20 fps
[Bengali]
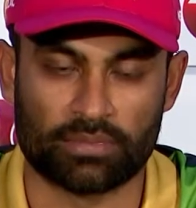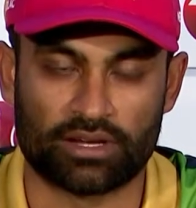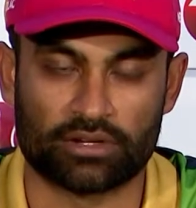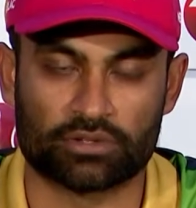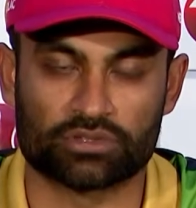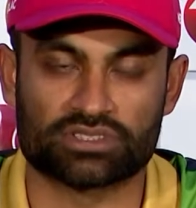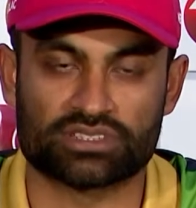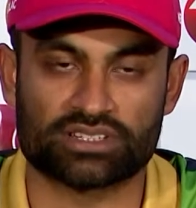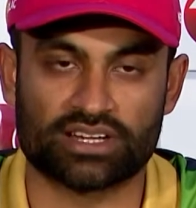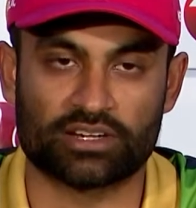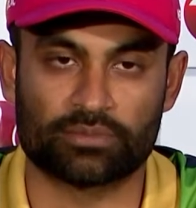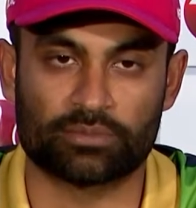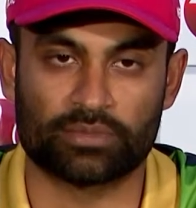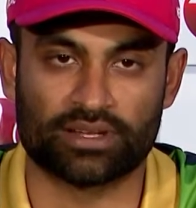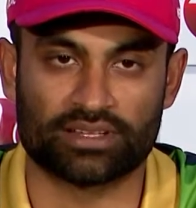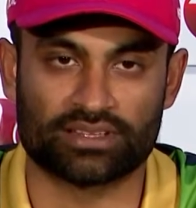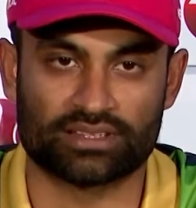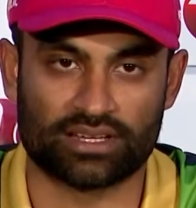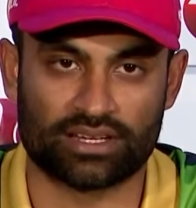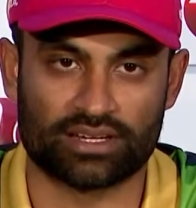ভালো স্টার্ট
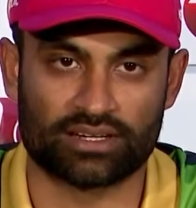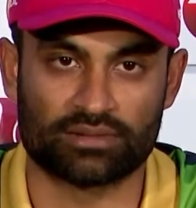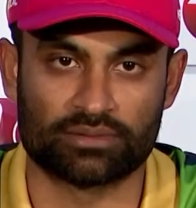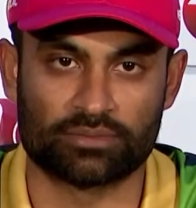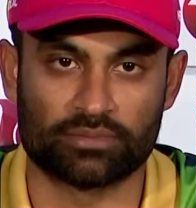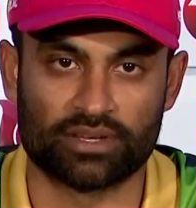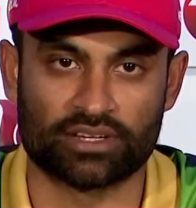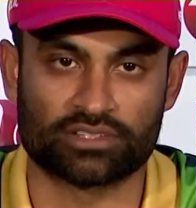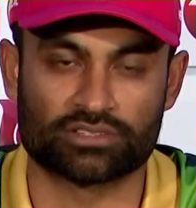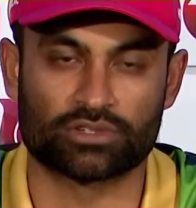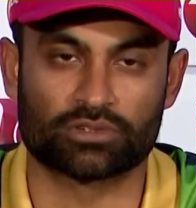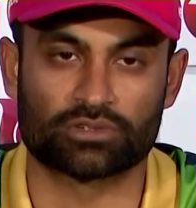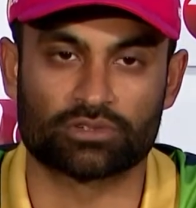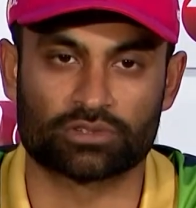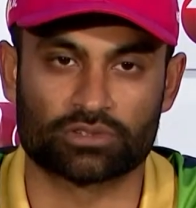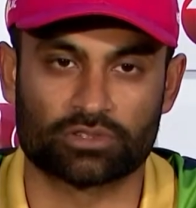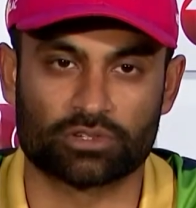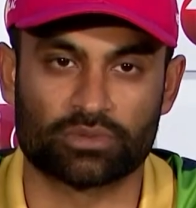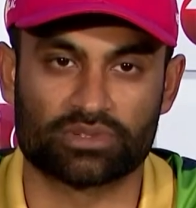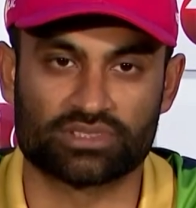পায় তার মেকশোর
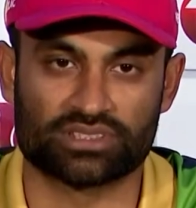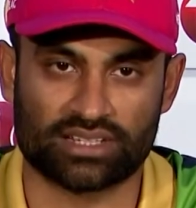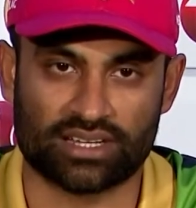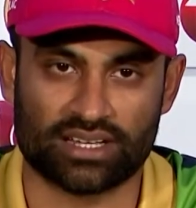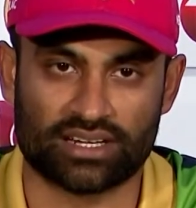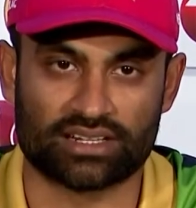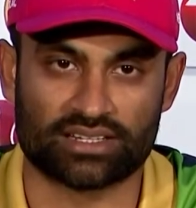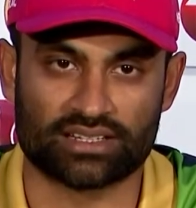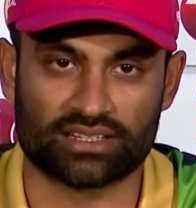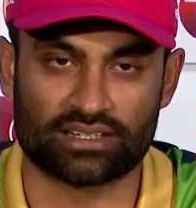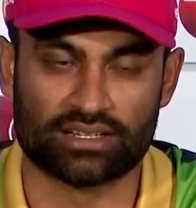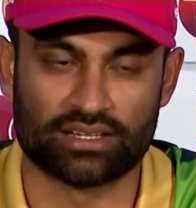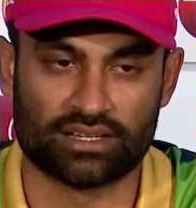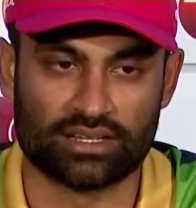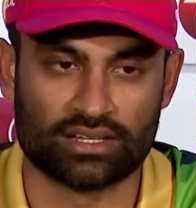করতে হবে যে খেলাটা